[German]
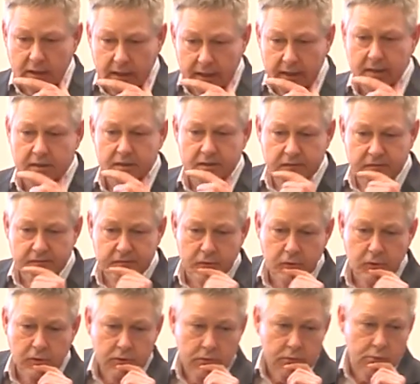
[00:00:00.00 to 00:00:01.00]
relativ
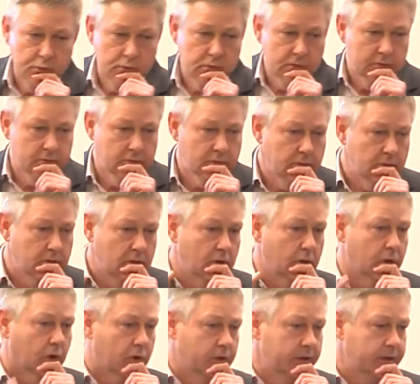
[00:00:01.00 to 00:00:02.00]
junge, gute
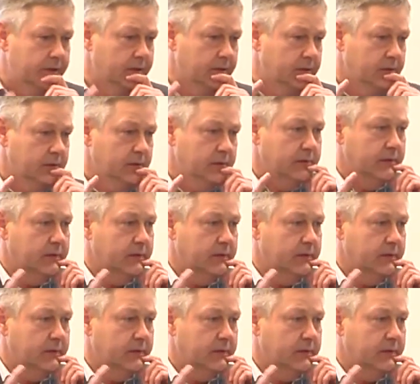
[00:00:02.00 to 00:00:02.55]
Leute,